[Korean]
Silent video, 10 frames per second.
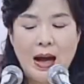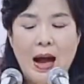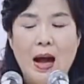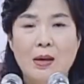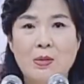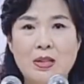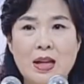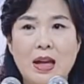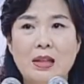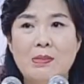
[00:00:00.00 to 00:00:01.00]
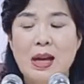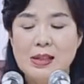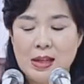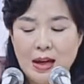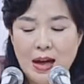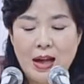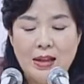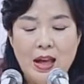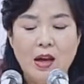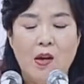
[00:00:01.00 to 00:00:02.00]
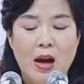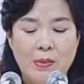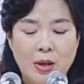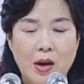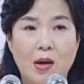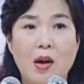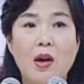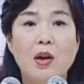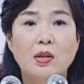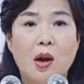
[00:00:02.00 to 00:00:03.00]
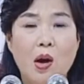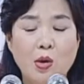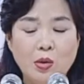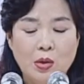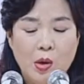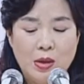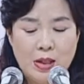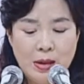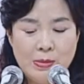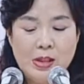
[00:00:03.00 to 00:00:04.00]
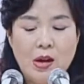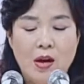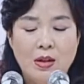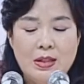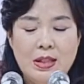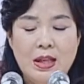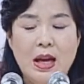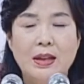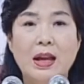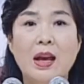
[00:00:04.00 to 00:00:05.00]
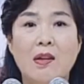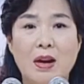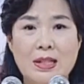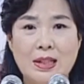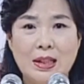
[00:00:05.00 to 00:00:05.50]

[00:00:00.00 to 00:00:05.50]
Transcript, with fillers: 아버지 하나님의 사랑 안에 거하며 더욱 힘써 진리 안에 거하시기